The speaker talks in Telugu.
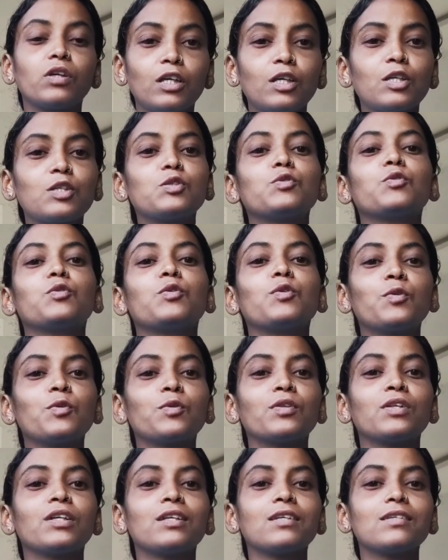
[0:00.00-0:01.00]
ఏం
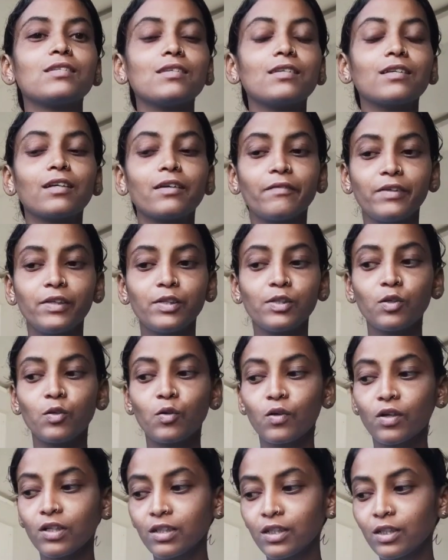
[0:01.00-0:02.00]
చూడకూడదు అనేసి ఇంకా వీడియోలు
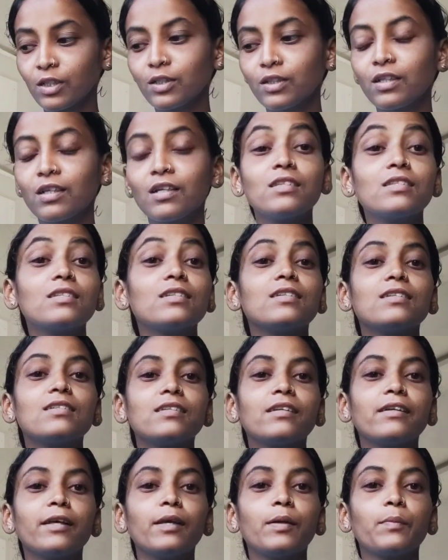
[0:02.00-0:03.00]
కూడా తీయొద్దు అనేసి
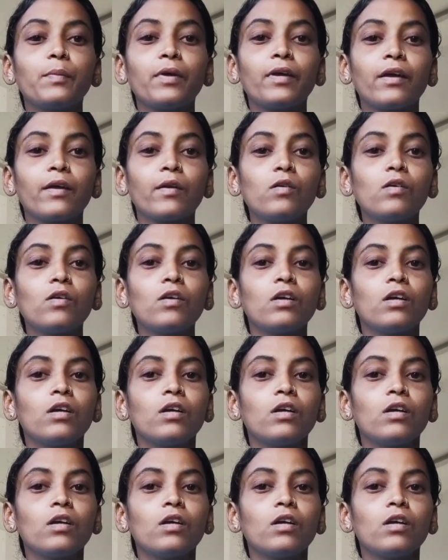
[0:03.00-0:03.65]
డిసైడ్ అయిపోయాను